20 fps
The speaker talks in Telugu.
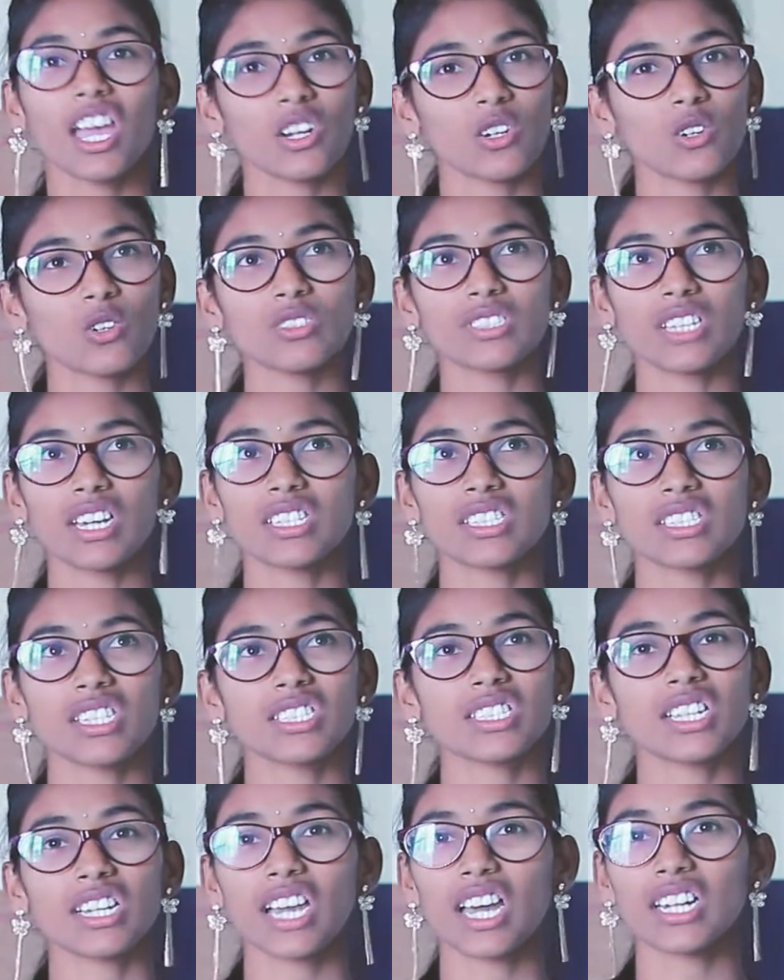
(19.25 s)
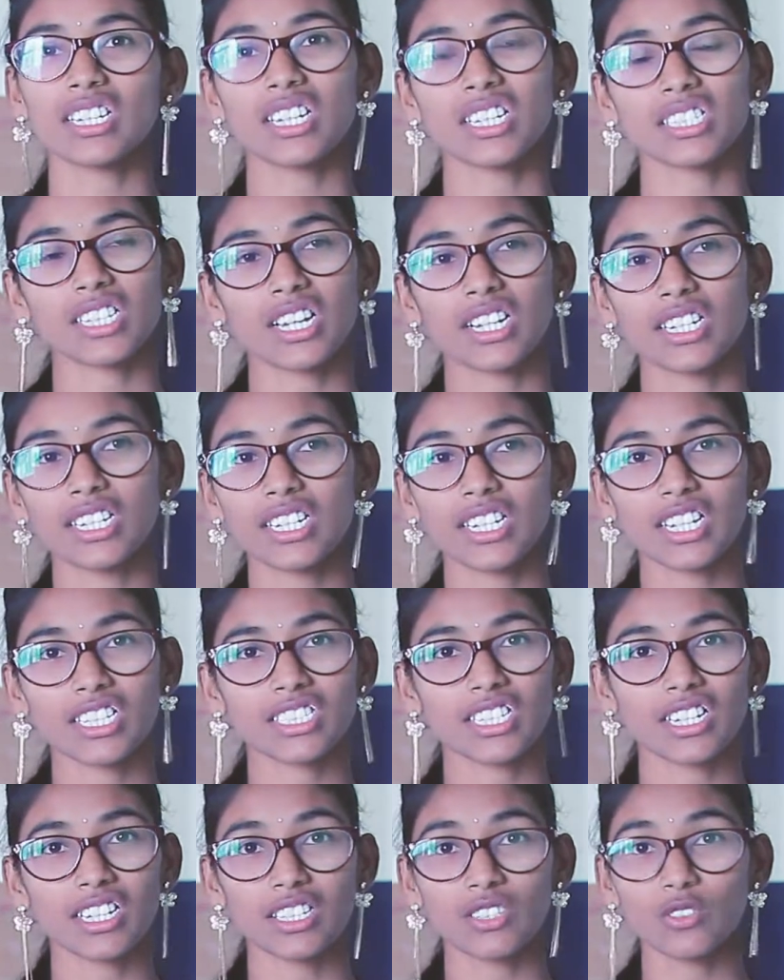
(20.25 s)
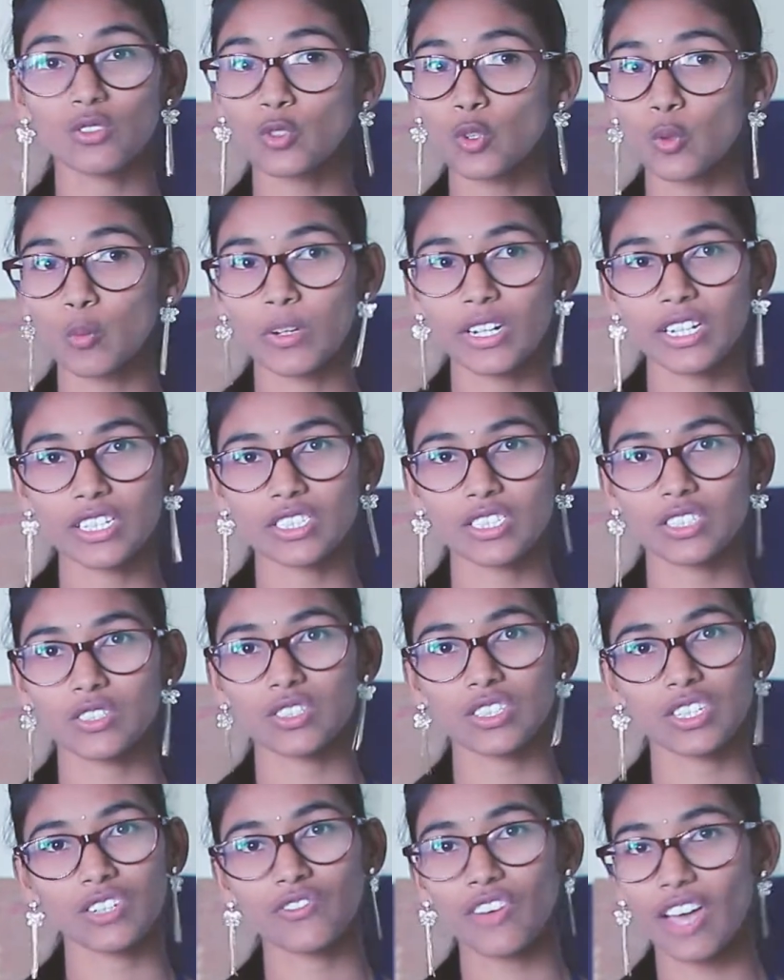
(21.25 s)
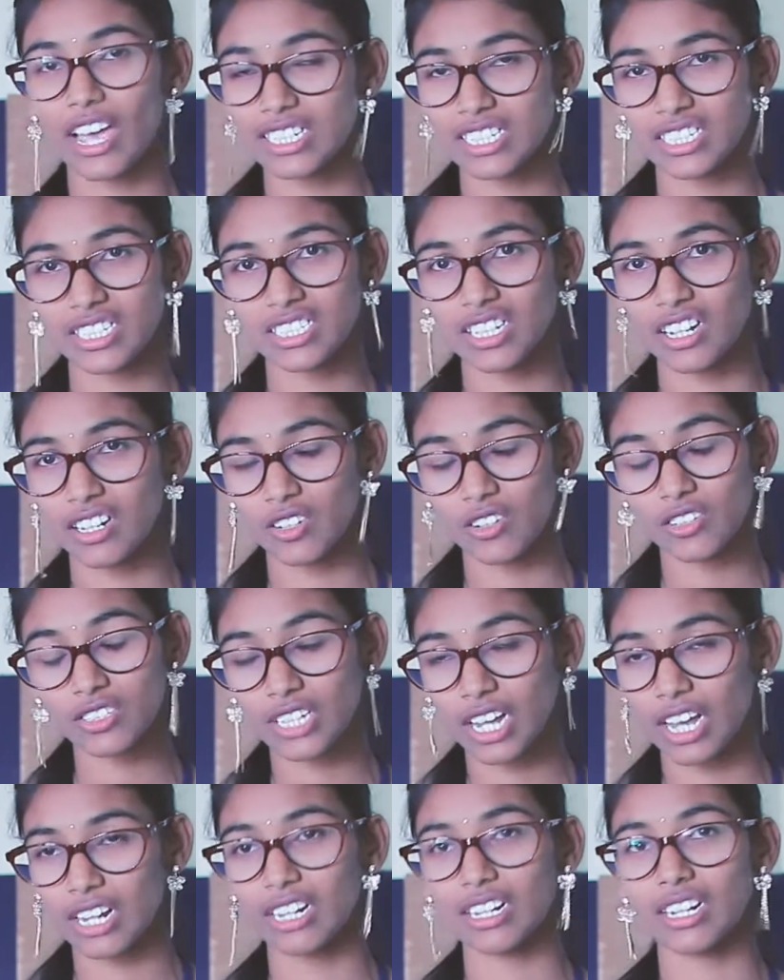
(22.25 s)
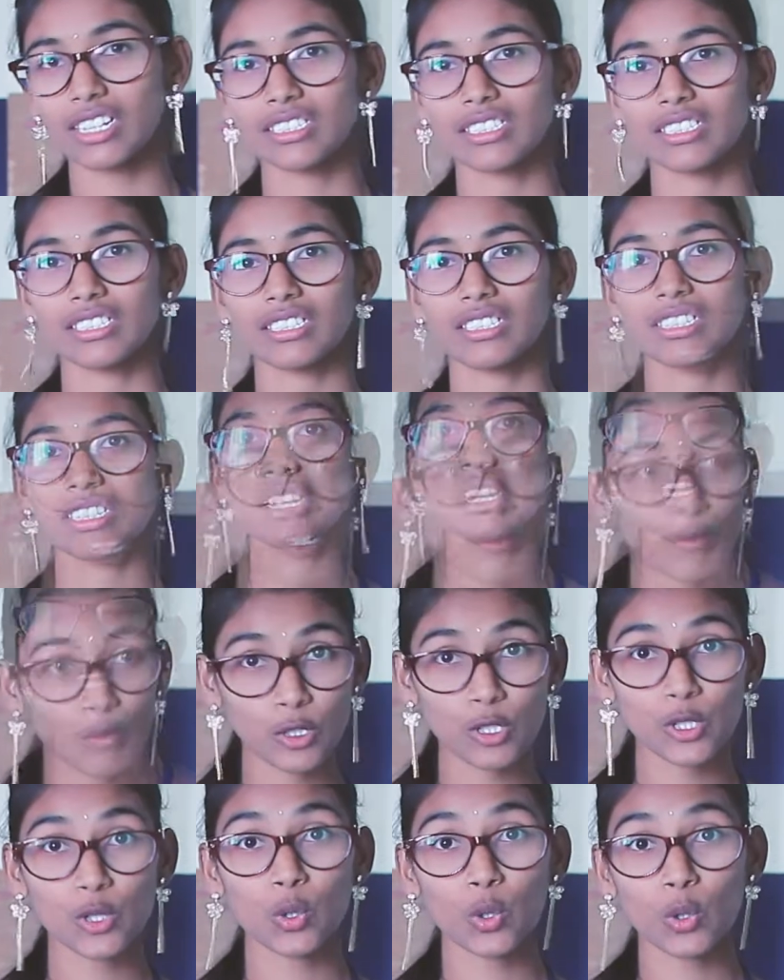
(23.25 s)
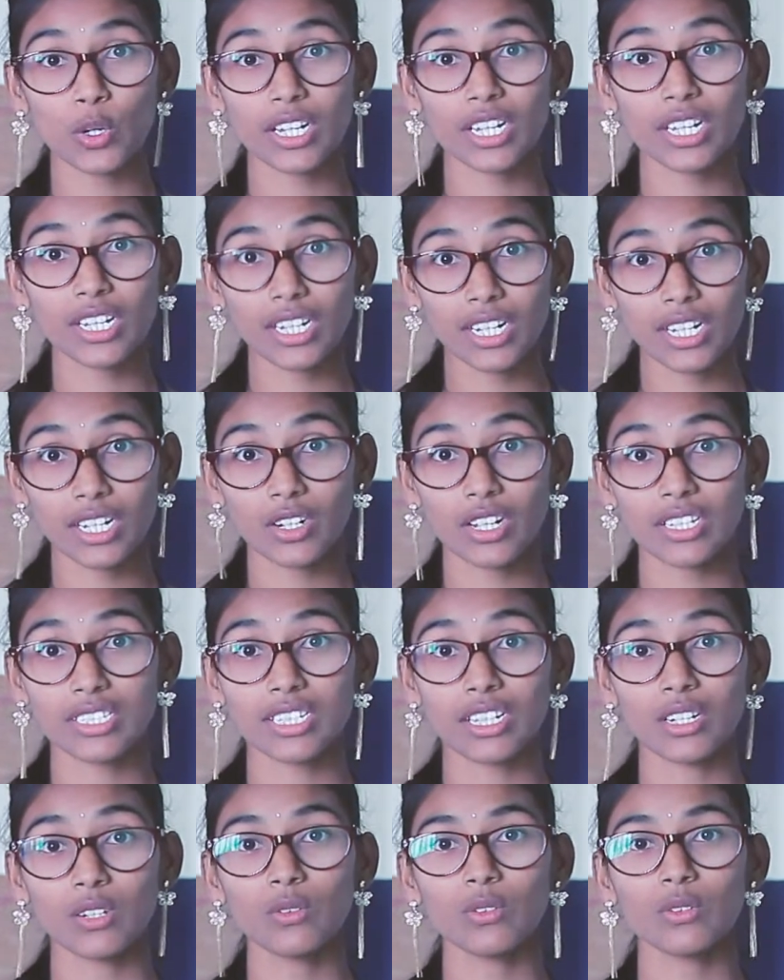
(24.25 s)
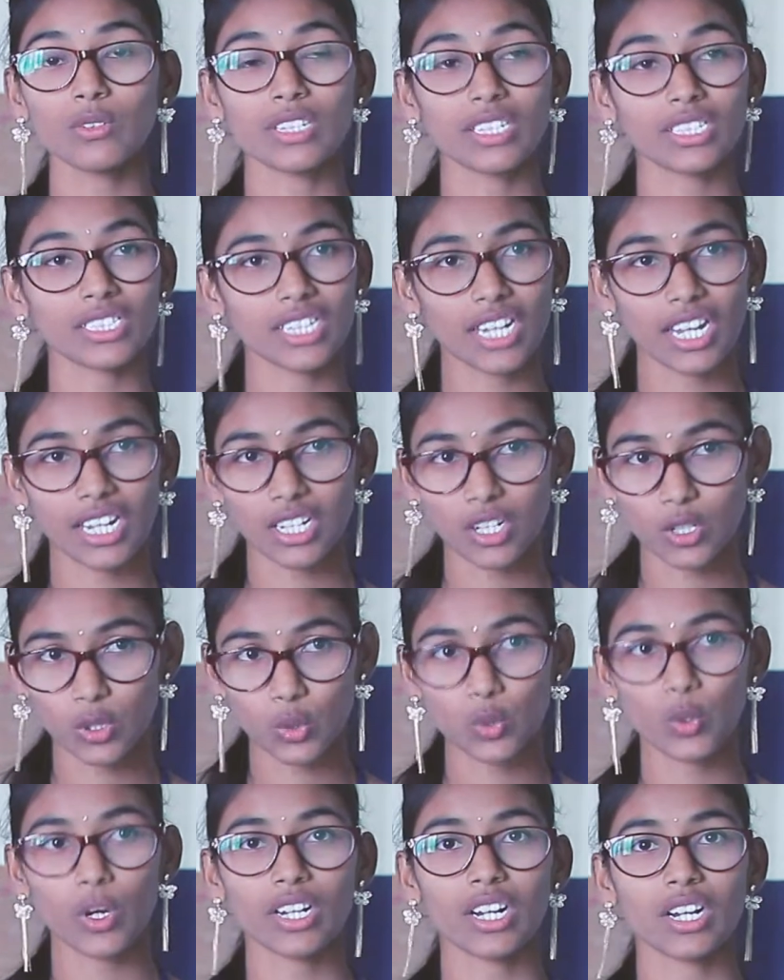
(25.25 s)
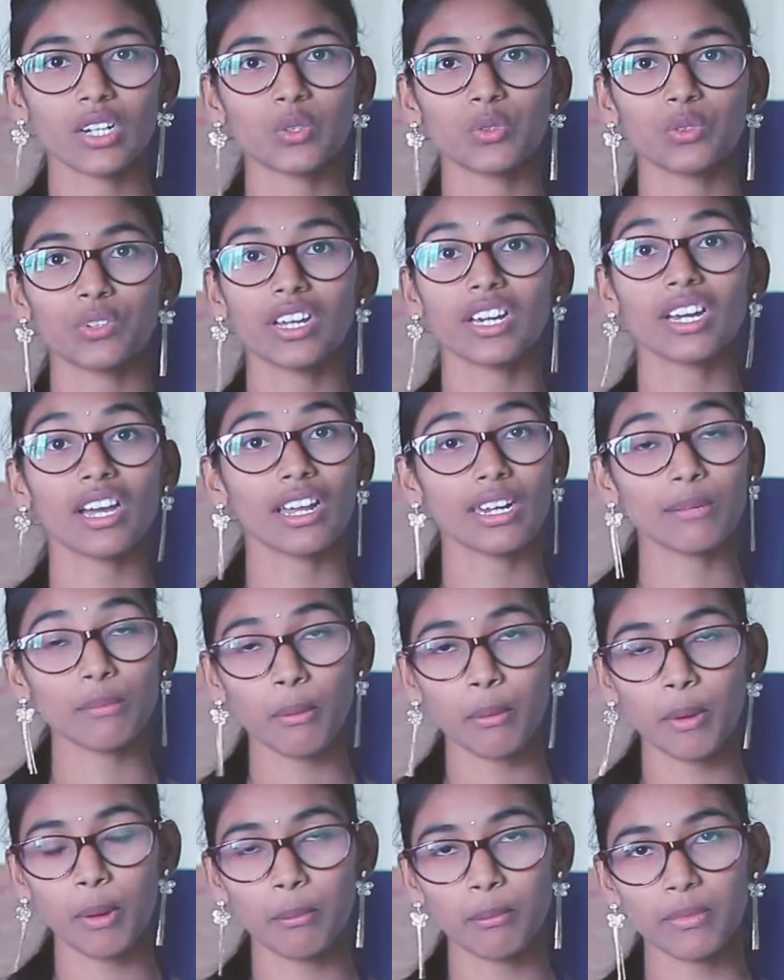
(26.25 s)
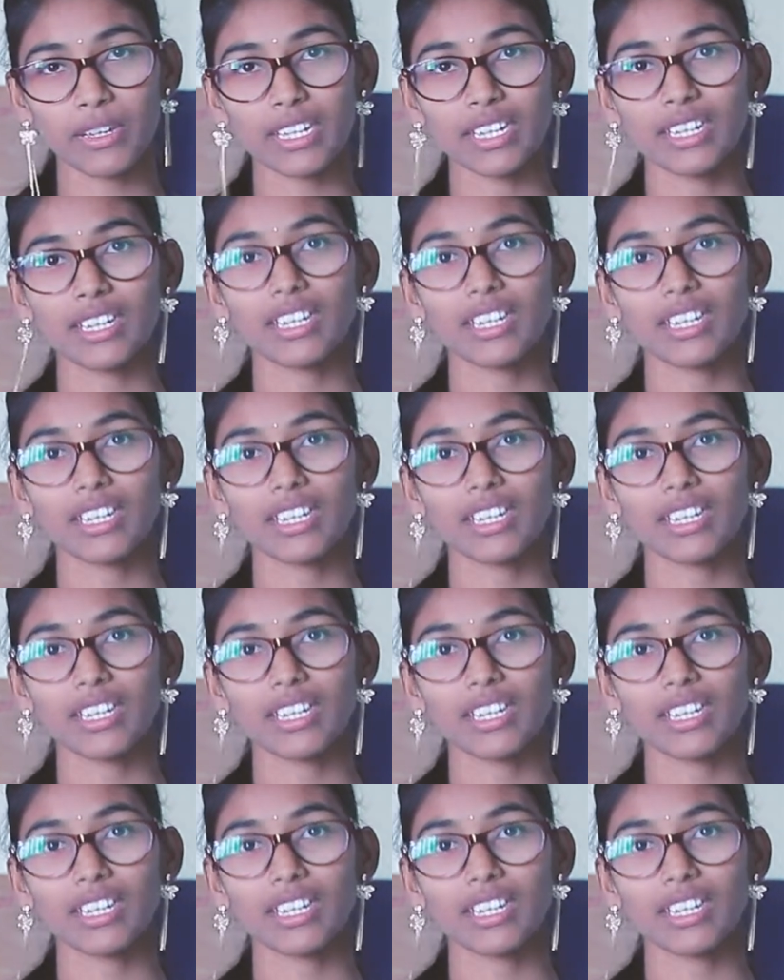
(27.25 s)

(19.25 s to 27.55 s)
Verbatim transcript: ఎన్నో సెర్చ్ చేశా కానీ నాకు ఎక్కడ నచ్చలేదు జూబ్లీ ఇన్స్టిట్యూషన్ ఫ్యాషన్ డిజైన్లో చాలా నచ్చింది ఇప్పుడు షోకి నేను అసలు నేను చేయొద్దు అని అనుకున్నా కానీ మా మమ్మీ